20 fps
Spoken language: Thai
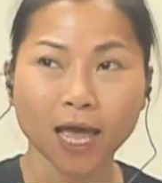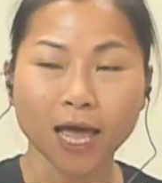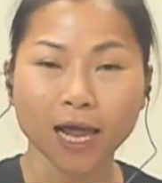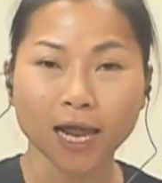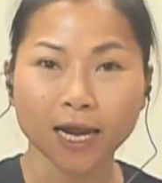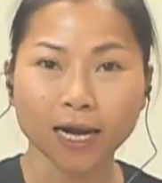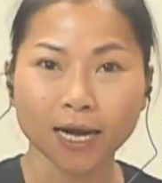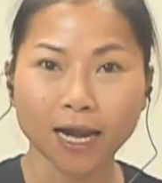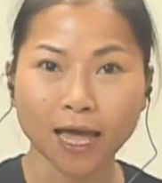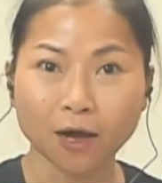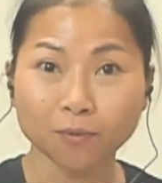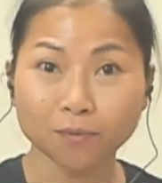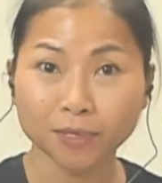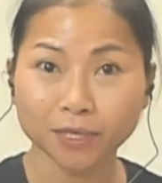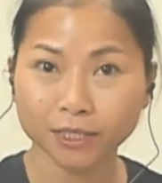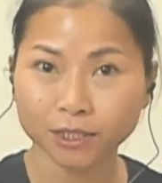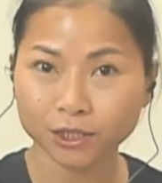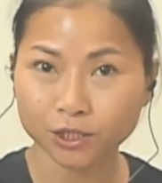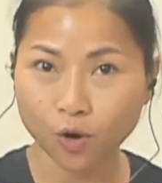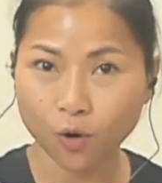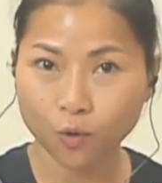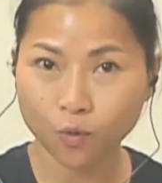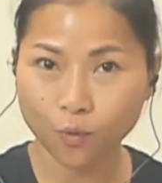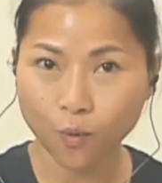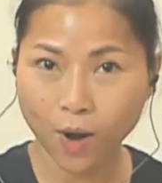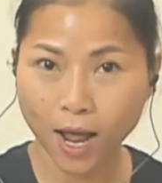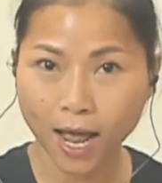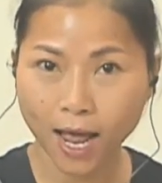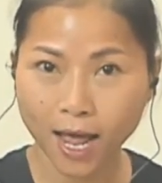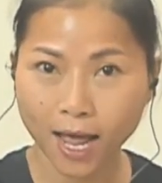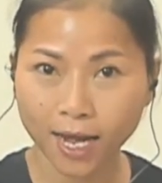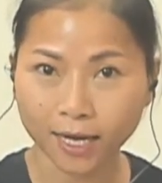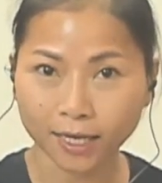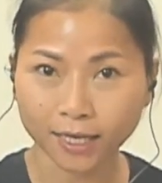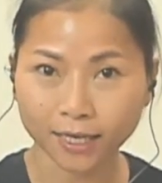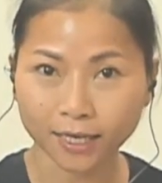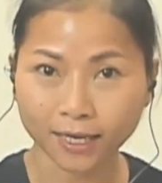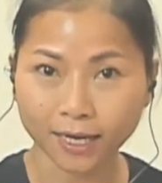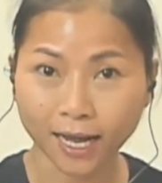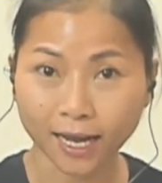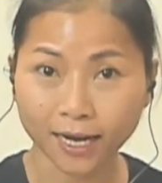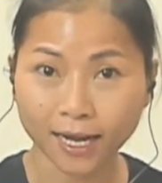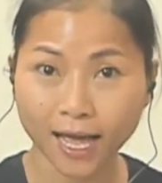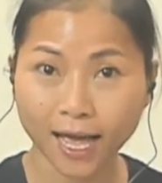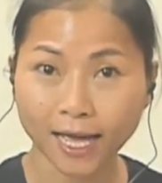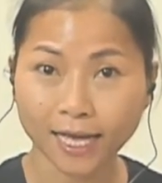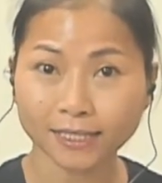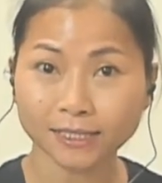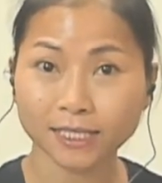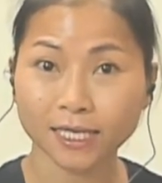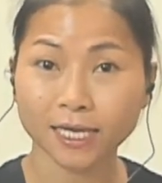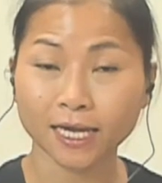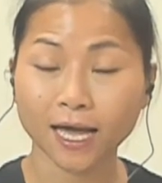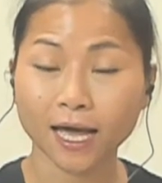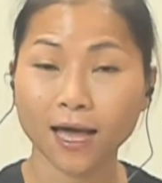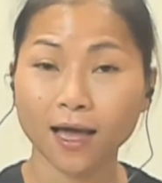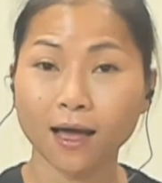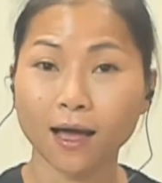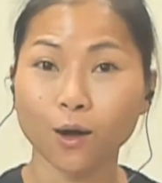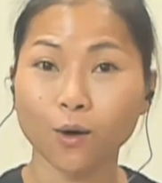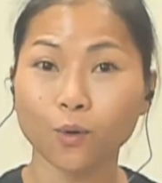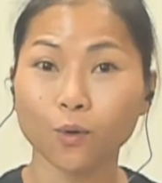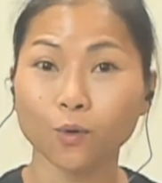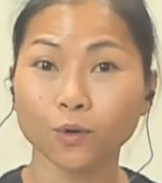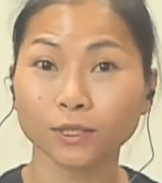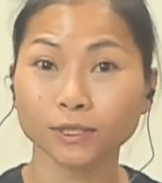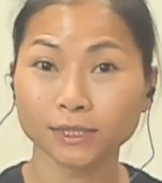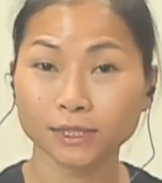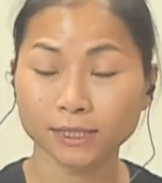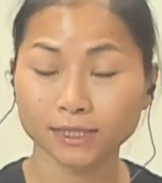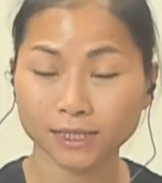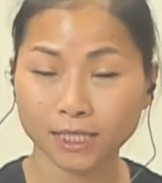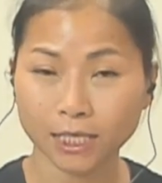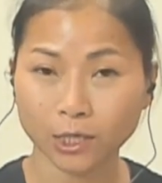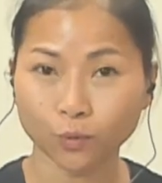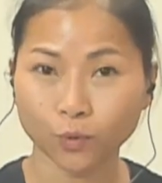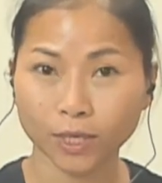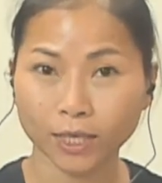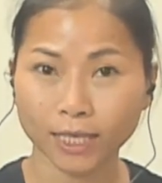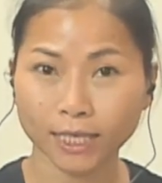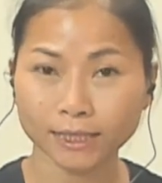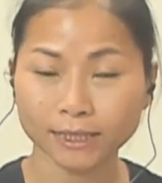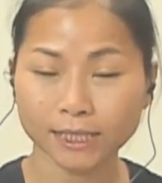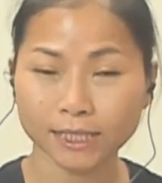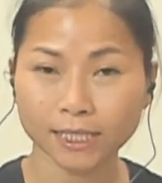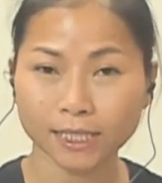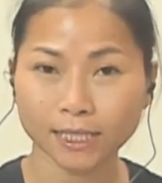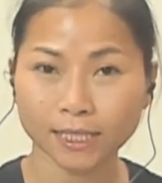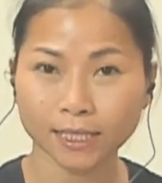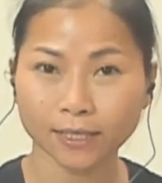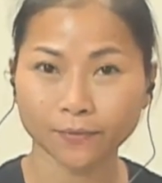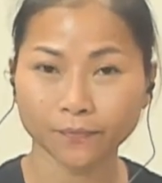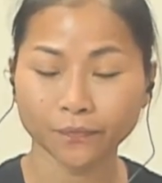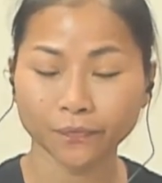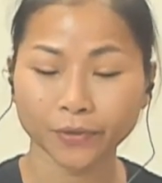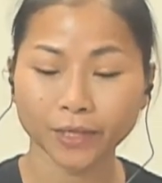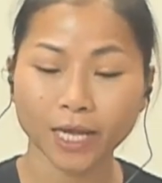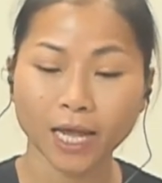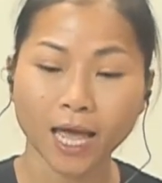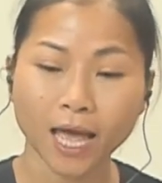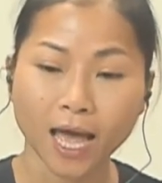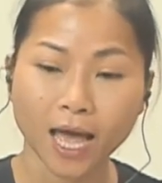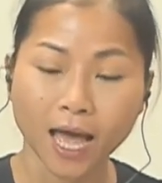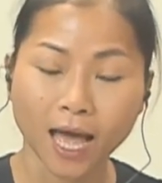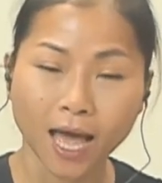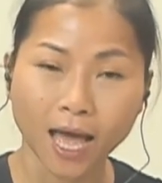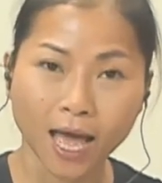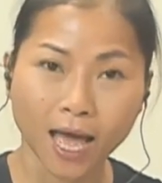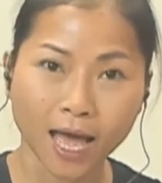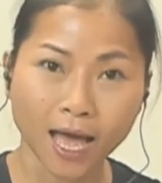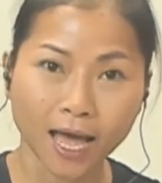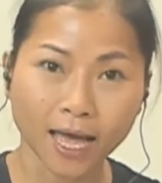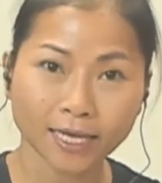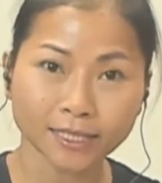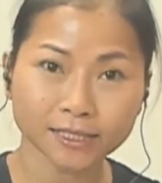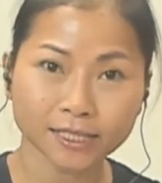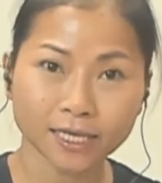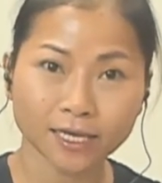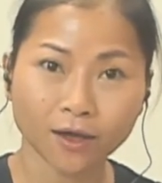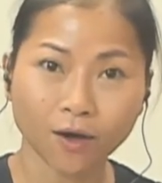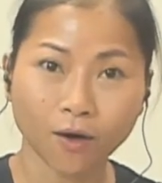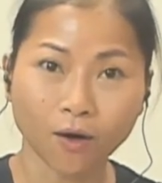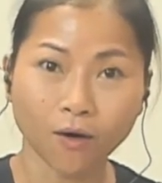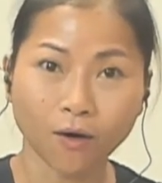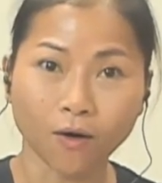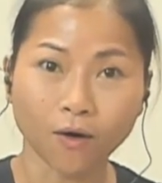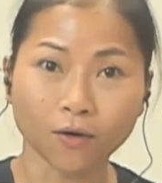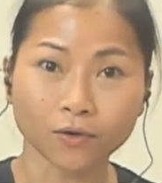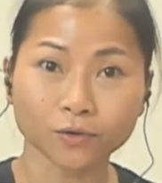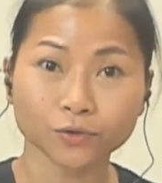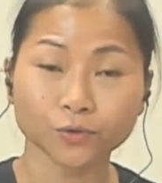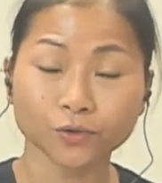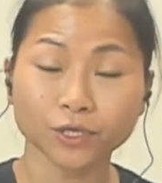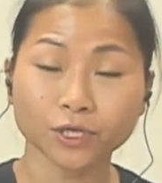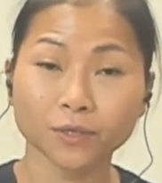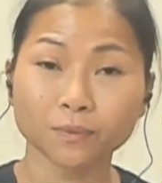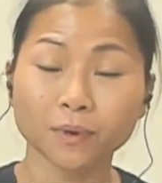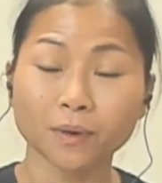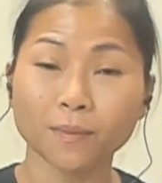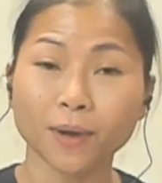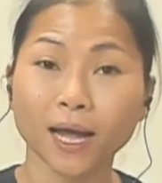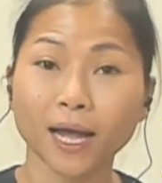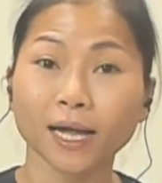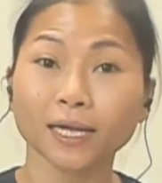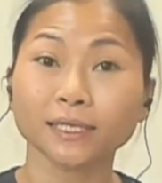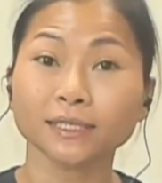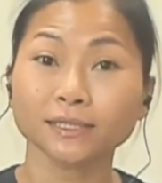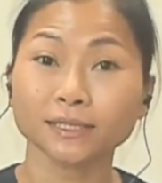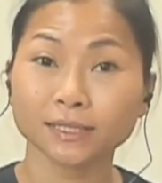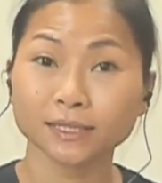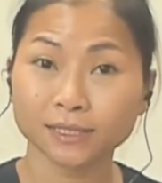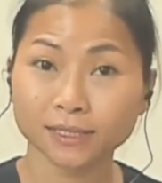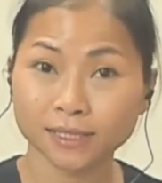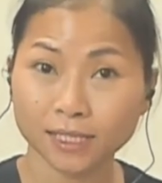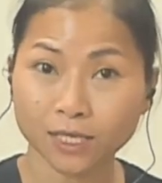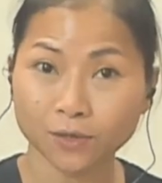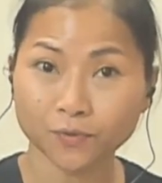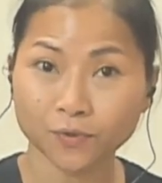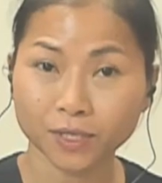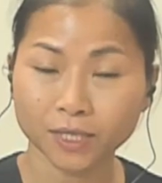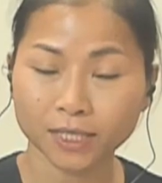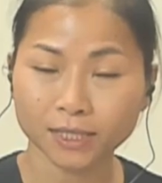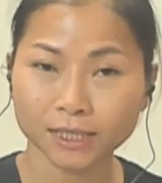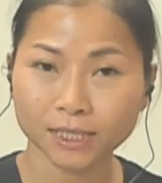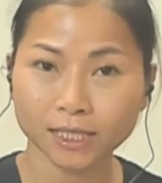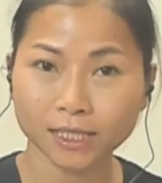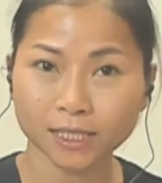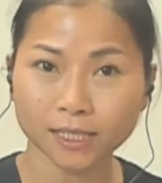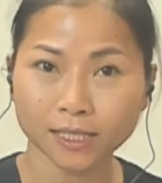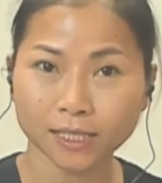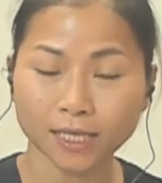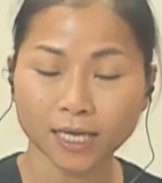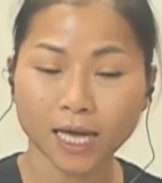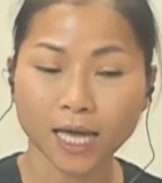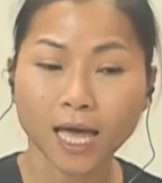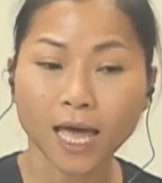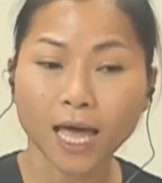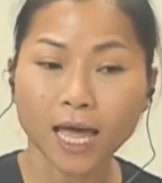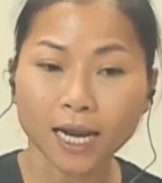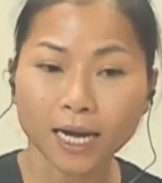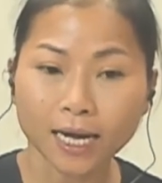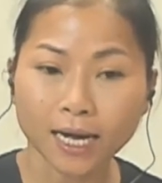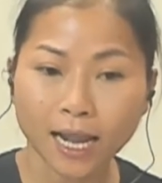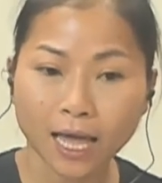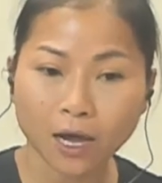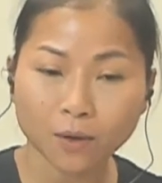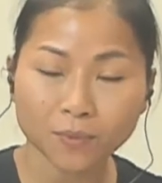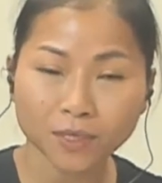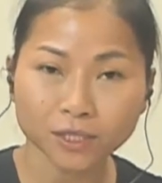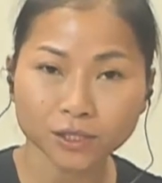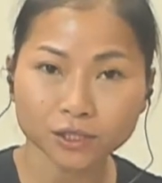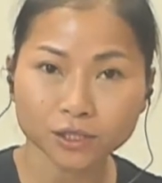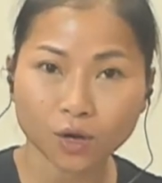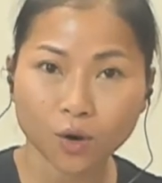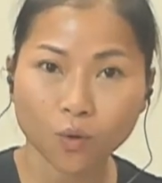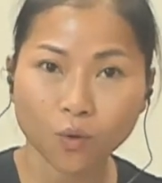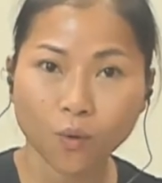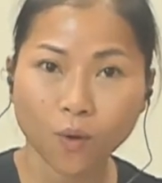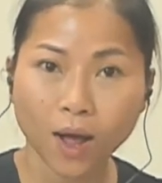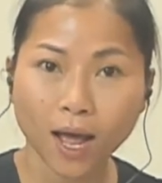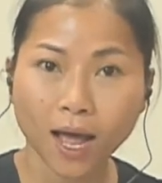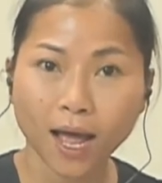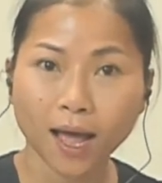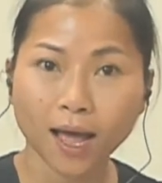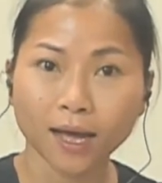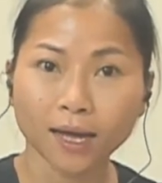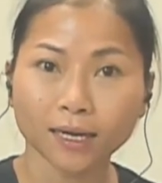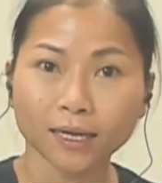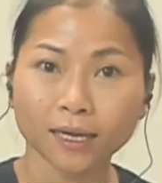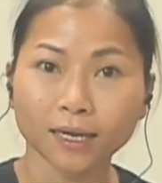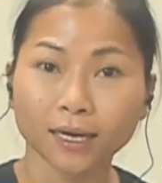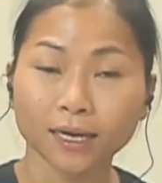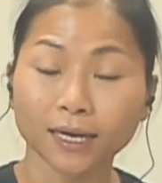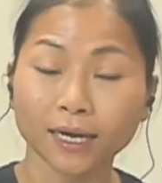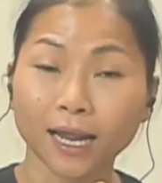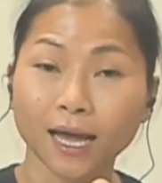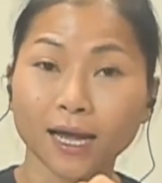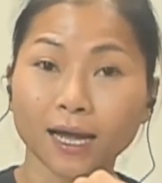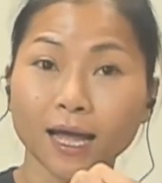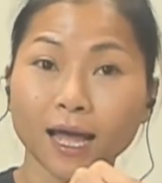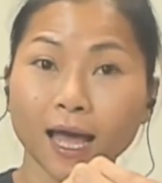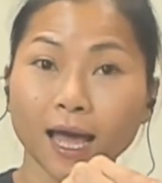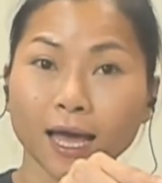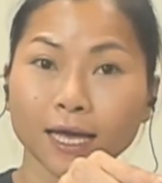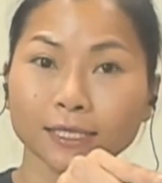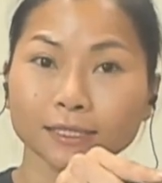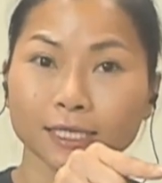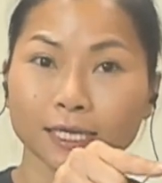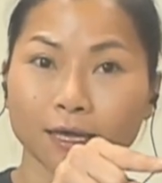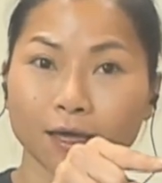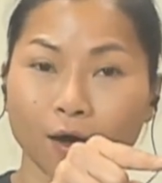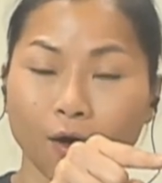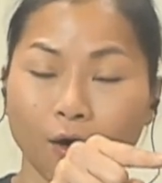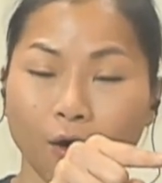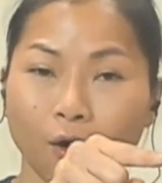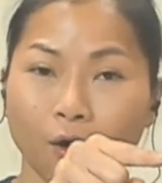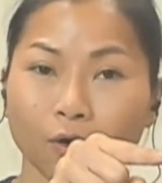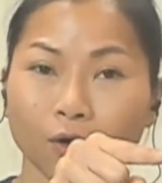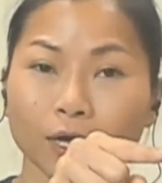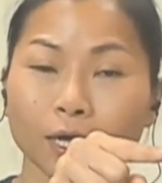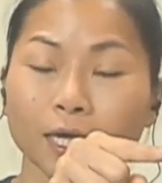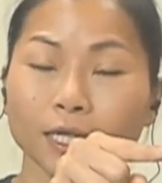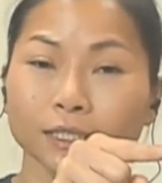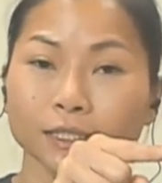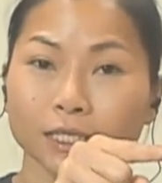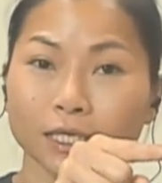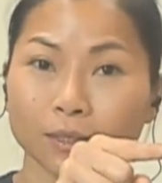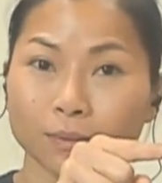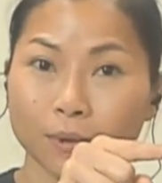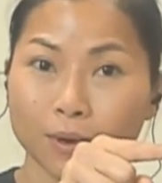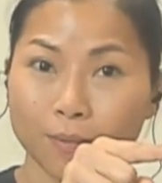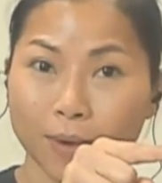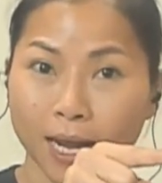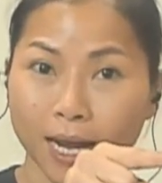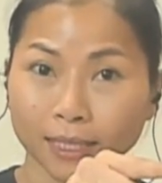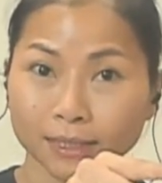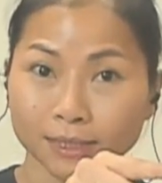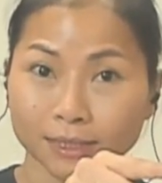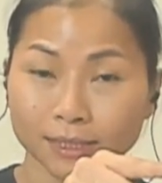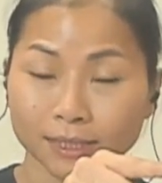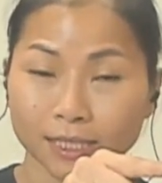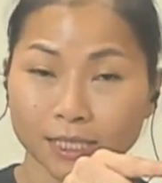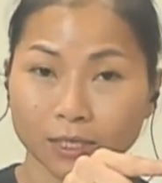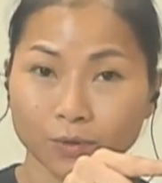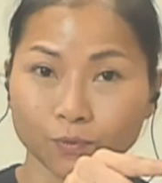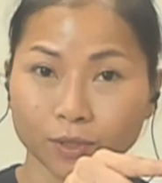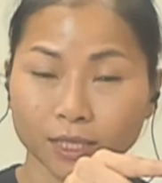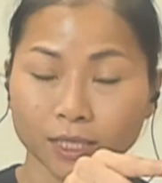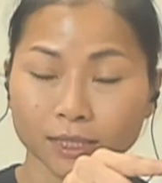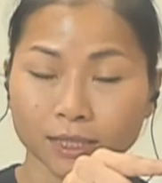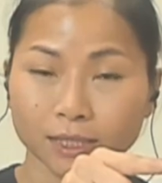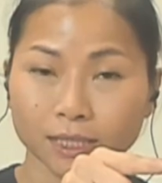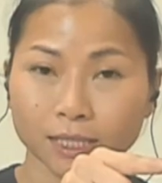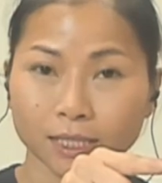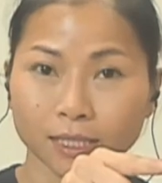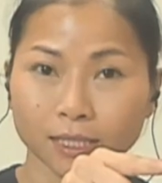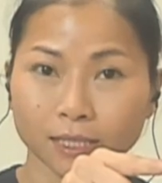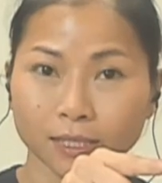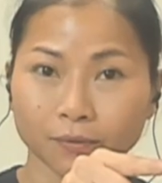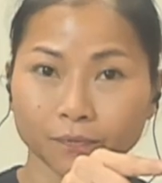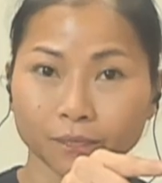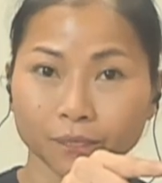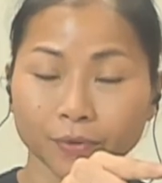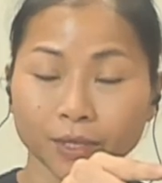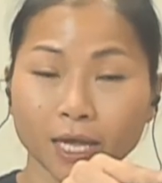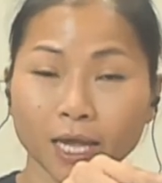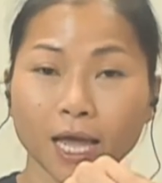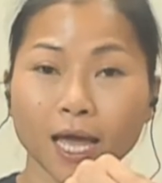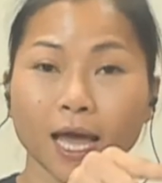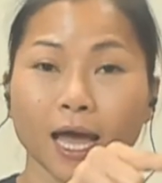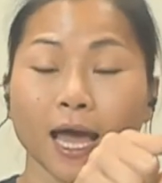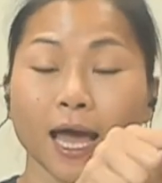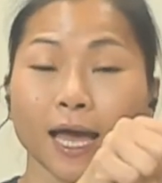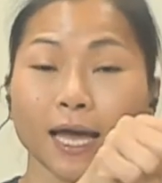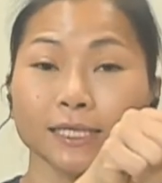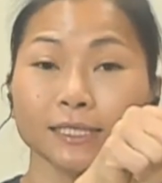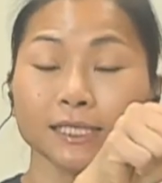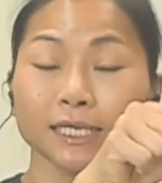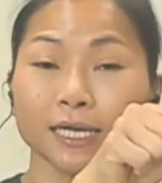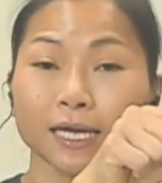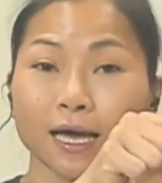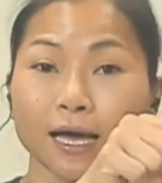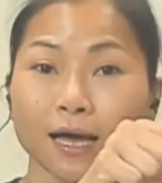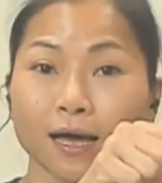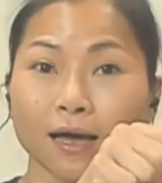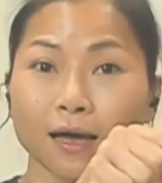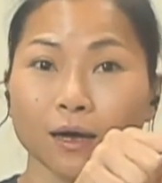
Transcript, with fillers: แล้วมีช่องว่างหลังหายใจเข้า 4 วินาที หายใจออกอยู่ที่ประมาณ 4 วินาที แล้วมีช่องว่างหลังหายใจออกที่ประมาณ 4 วินาที หายใจเข้า